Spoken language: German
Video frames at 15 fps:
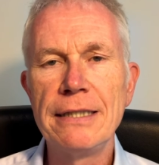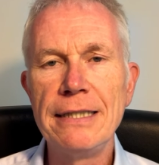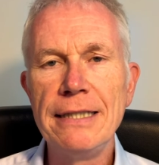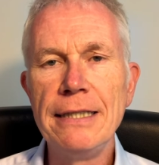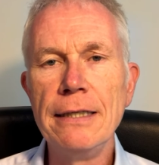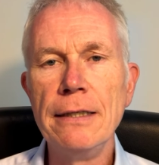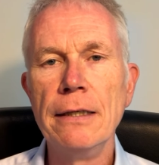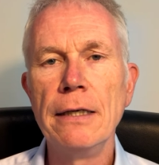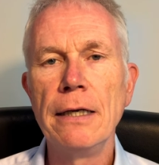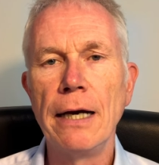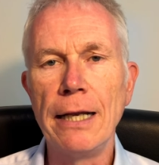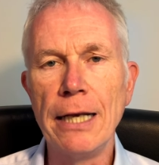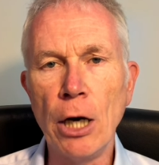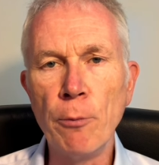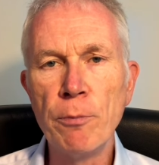die
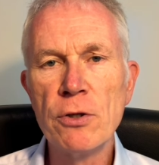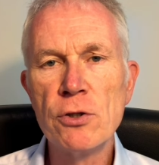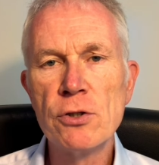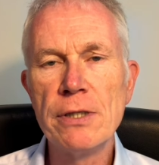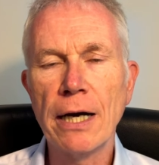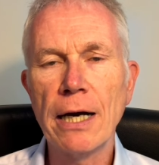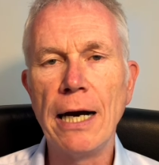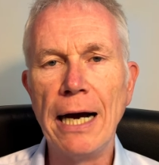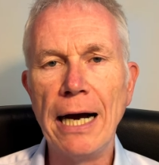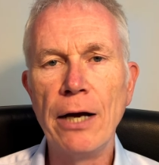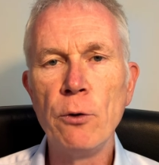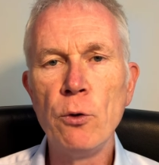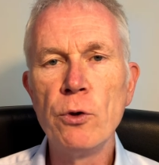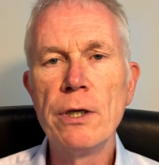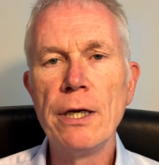Erlaubnis nach
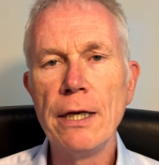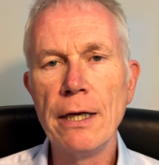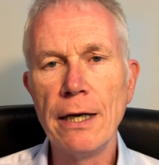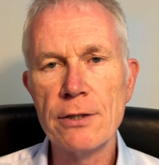AÜG,